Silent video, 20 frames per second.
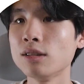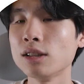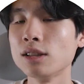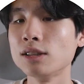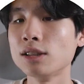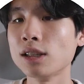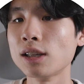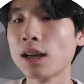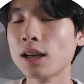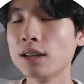
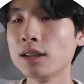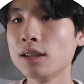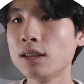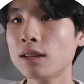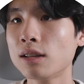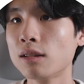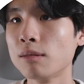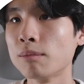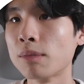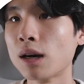이제
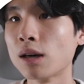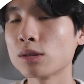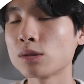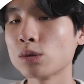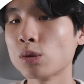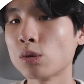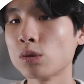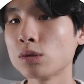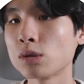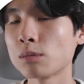얘를 마우스
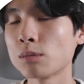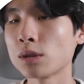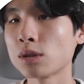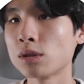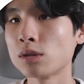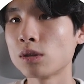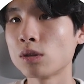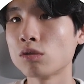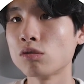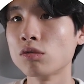오른쪽
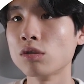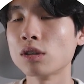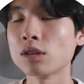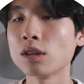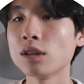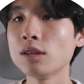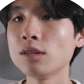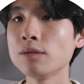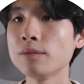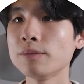버튼으로
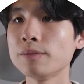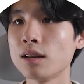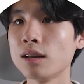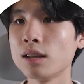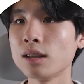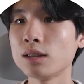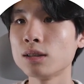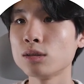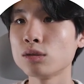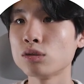눌러서
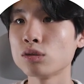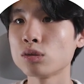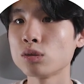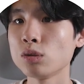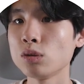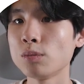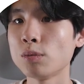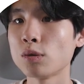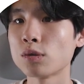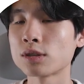링크
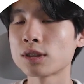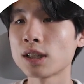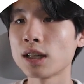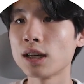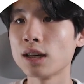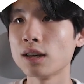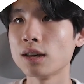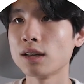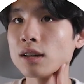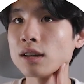주소
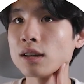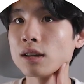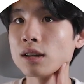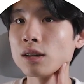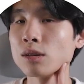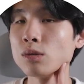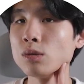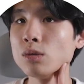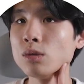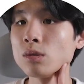복사
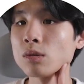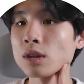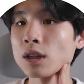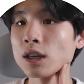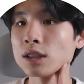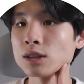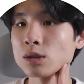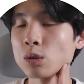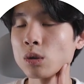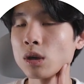그리고 다시